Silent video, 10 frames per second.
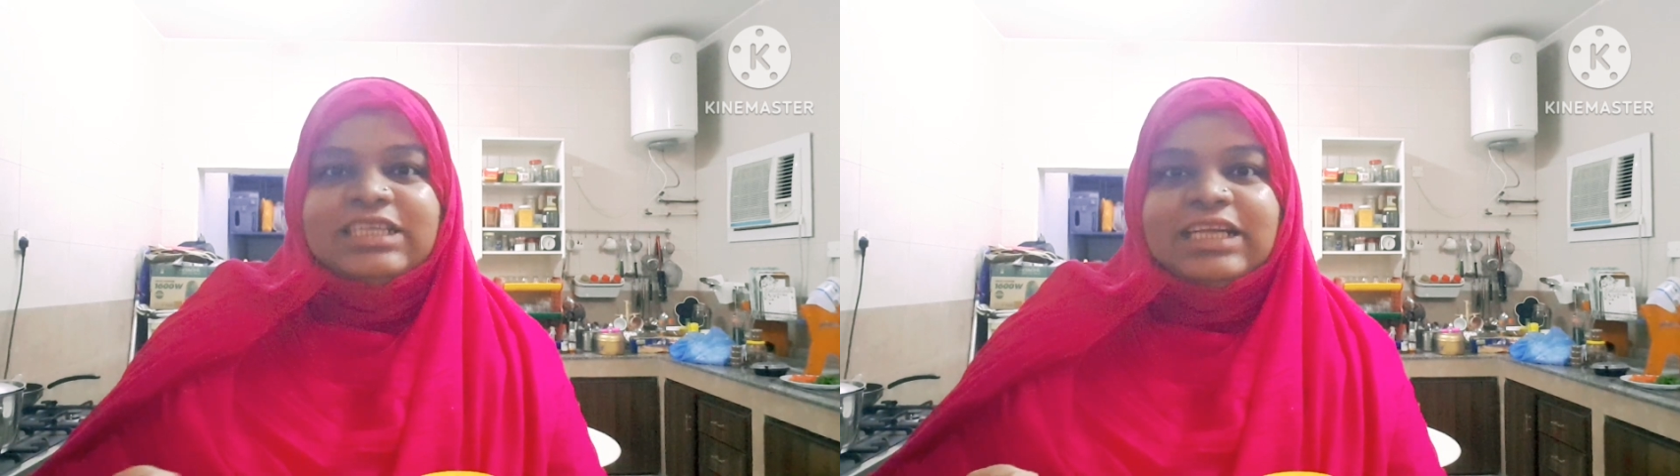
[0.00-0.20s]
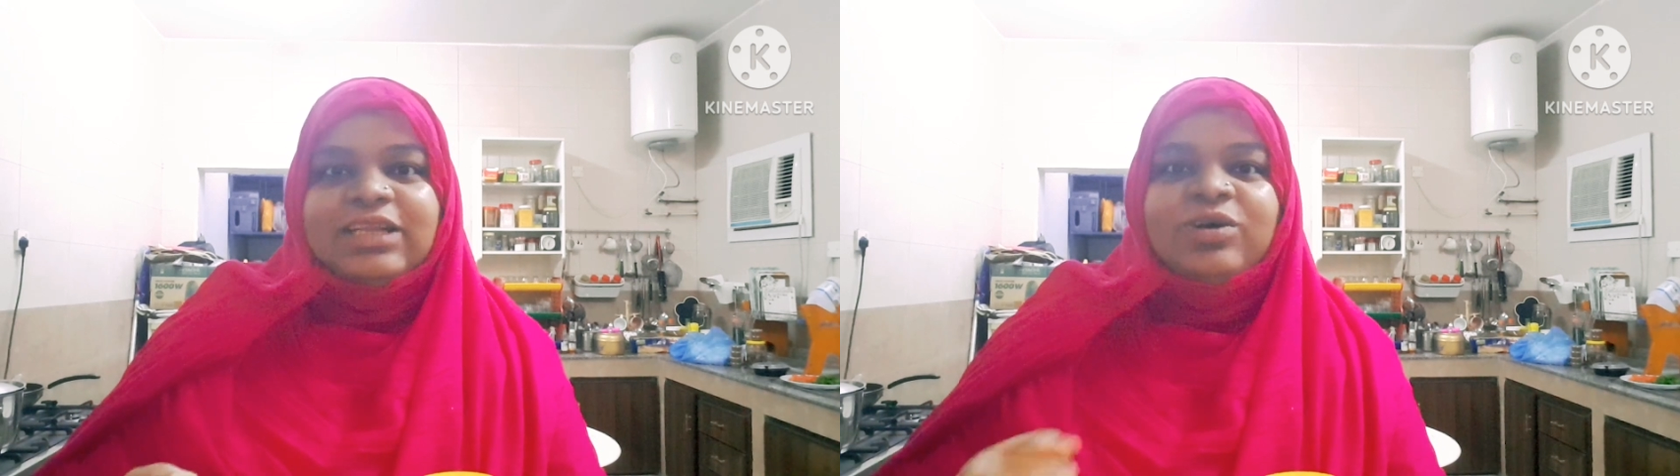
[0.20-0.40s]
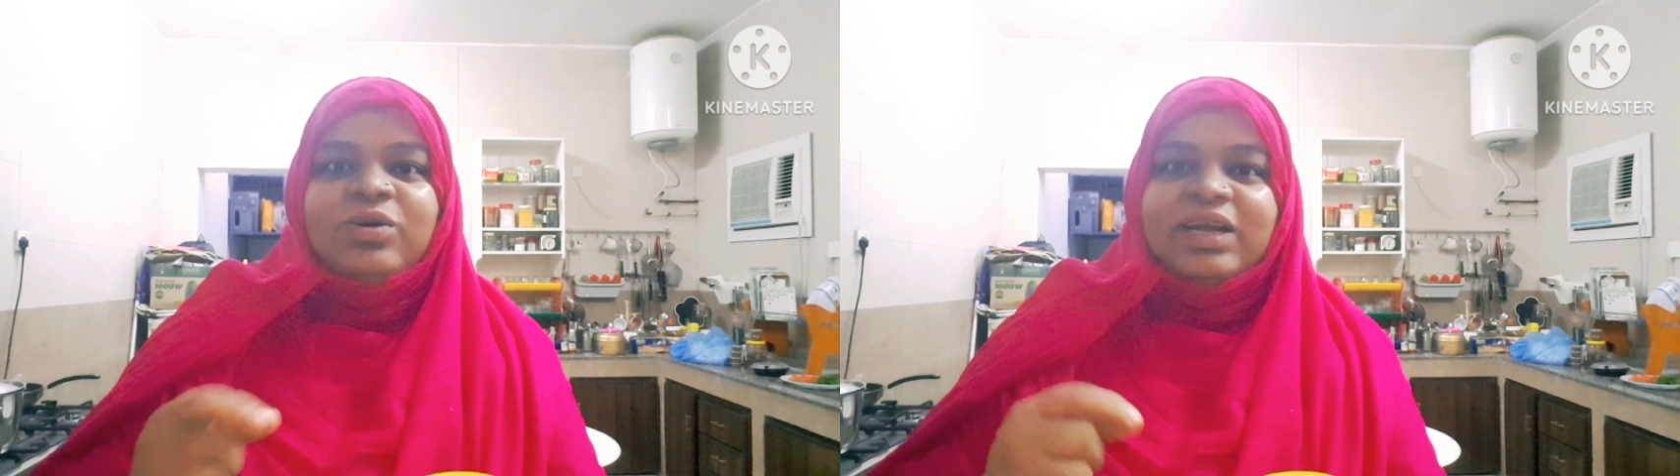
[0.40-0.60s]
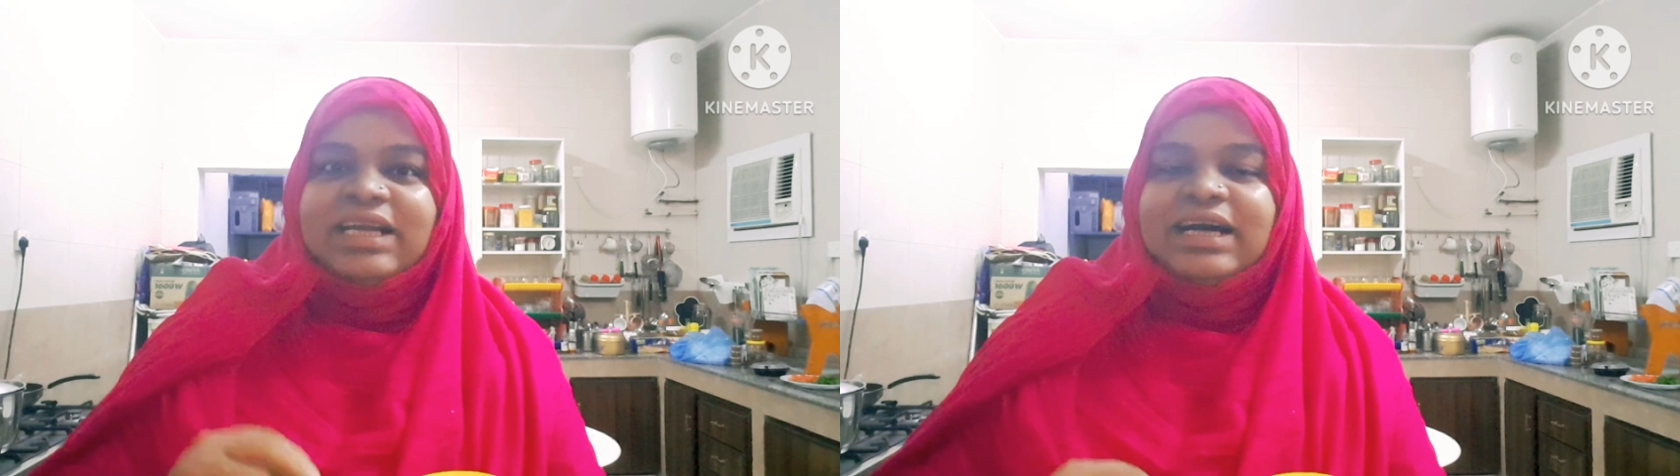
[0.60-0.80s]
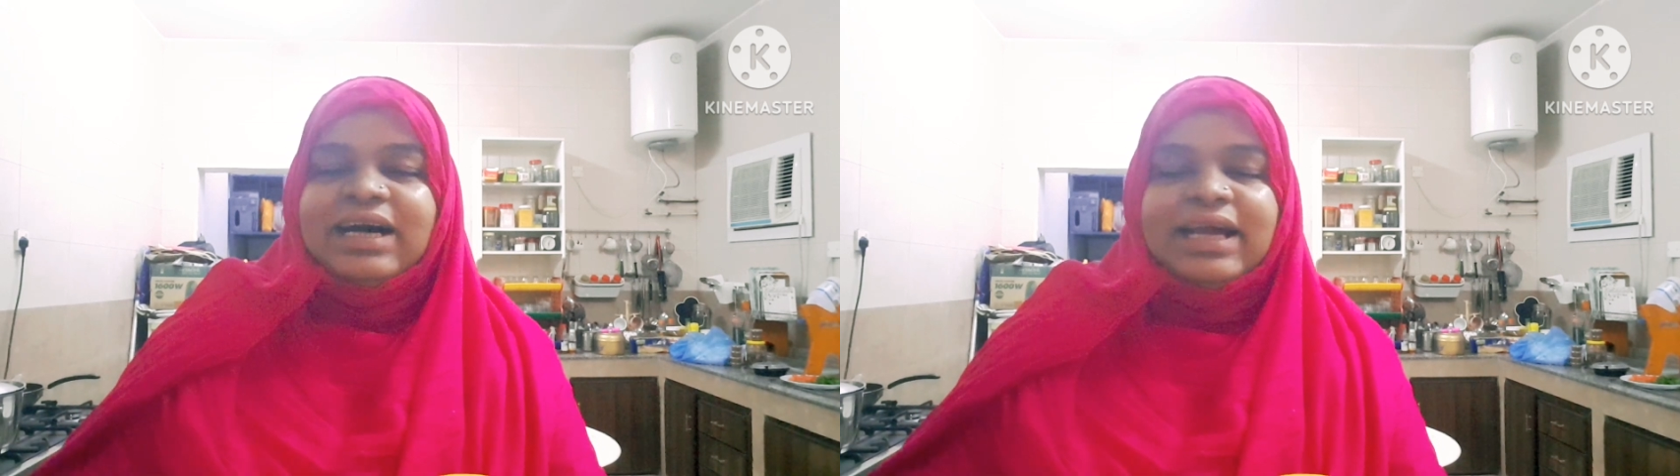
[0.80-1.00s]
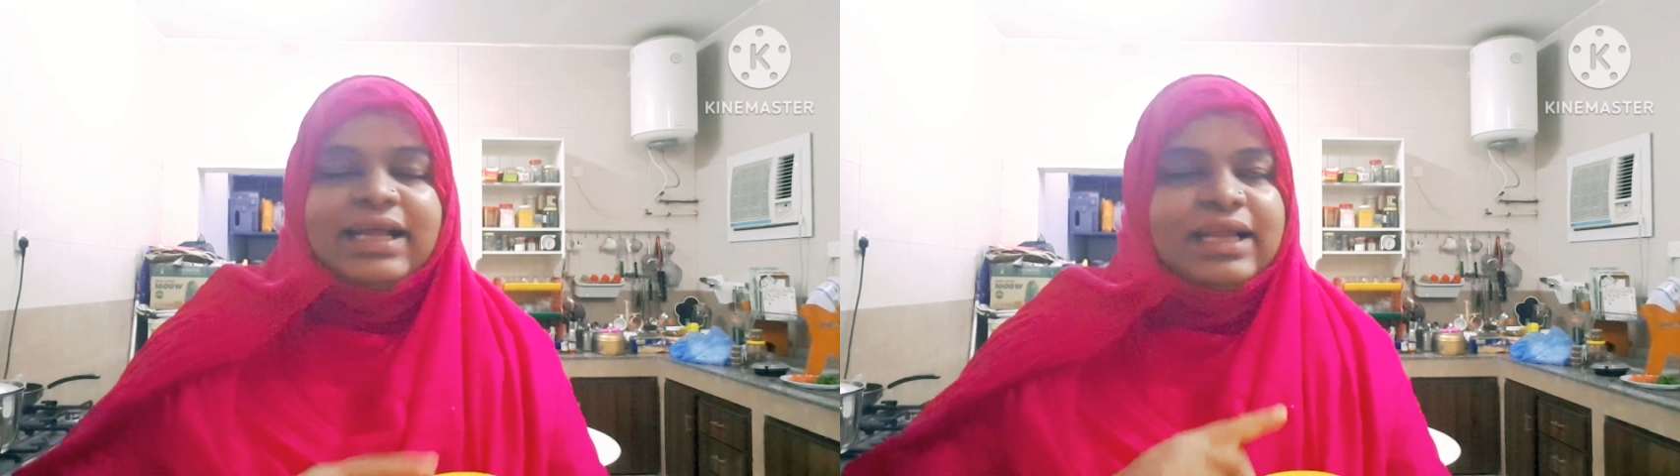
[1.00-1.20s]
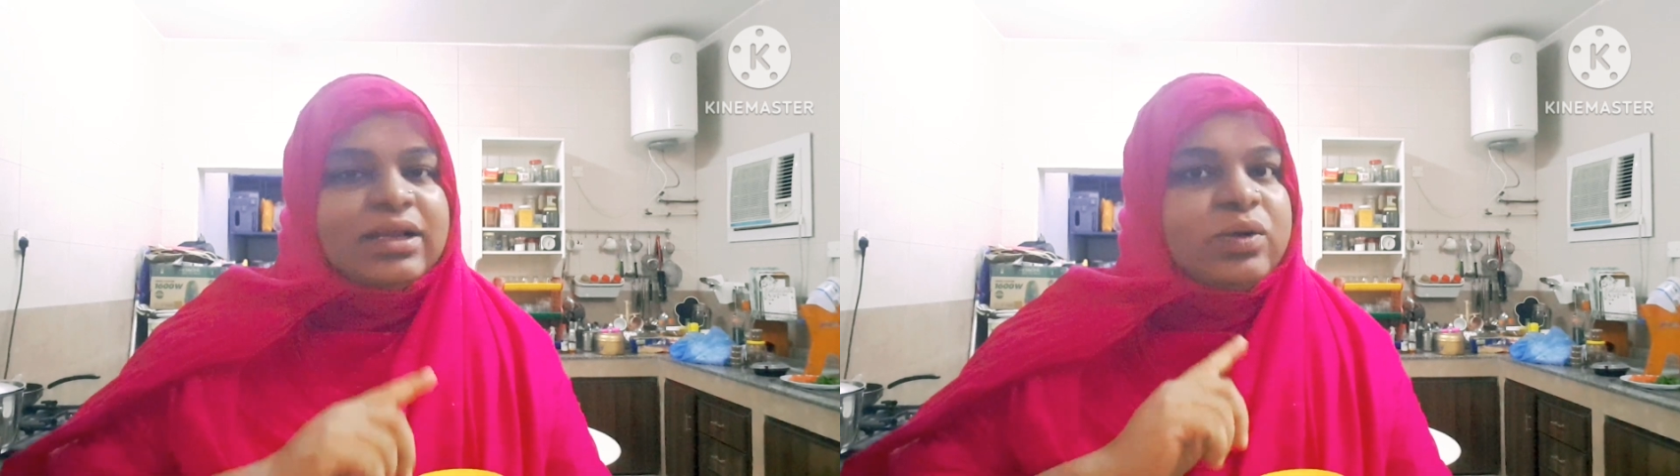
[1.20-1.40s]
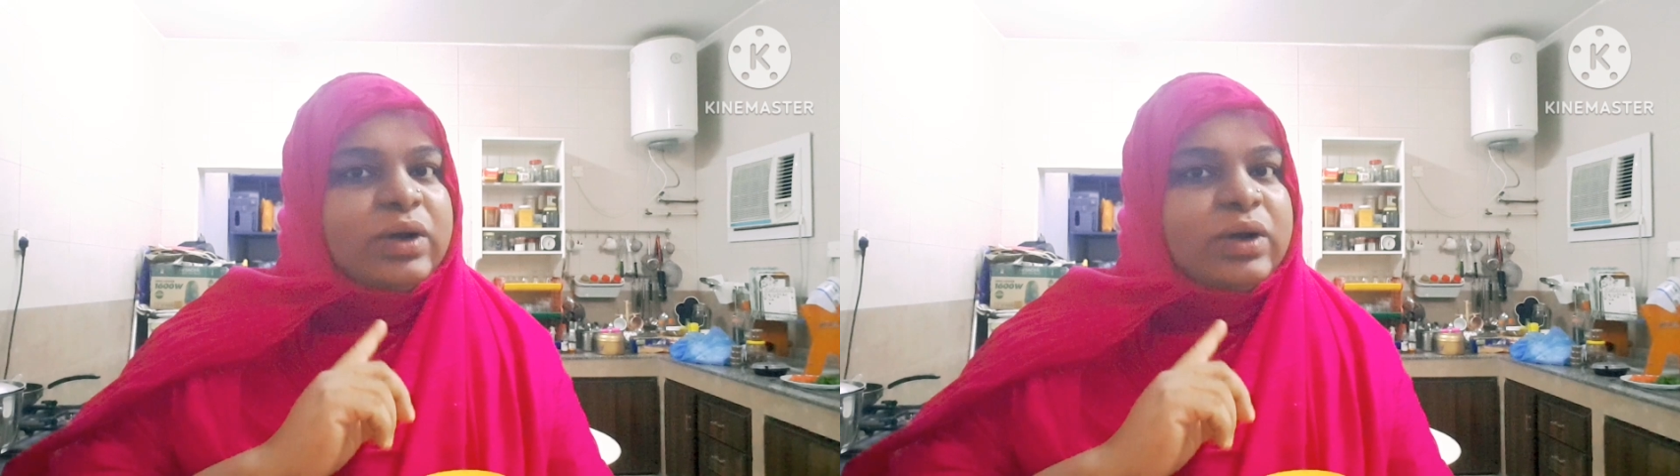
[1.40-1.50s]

সিদ্ধ করে এটা খায় এদের